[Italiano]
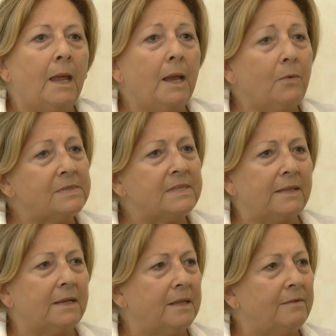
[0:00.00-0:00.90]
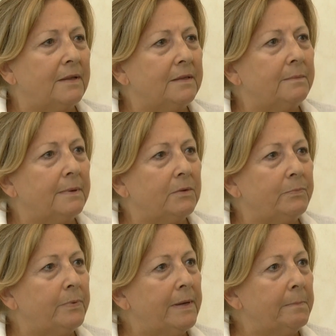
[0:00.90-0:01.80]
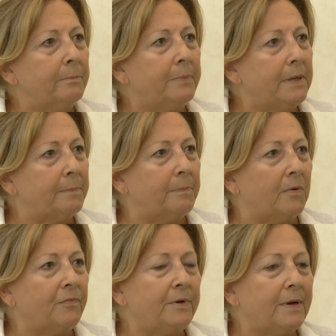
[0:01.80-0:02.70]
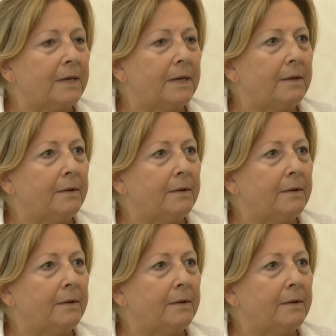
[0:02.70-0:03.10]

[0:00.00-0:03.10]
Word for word: E questo è andato avanti per un bel, un bel po', fino a che...